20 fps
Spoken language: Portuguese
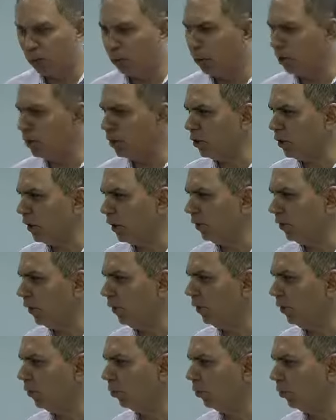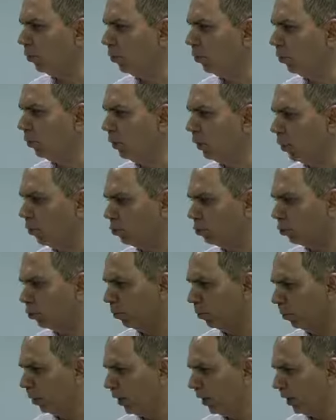E hoje a gente vive num mundo tão
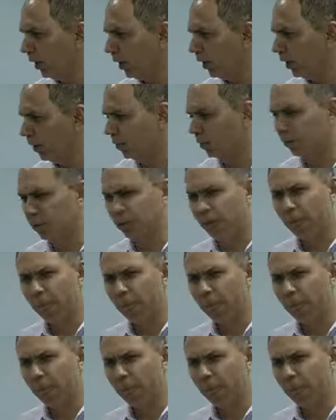turbulento,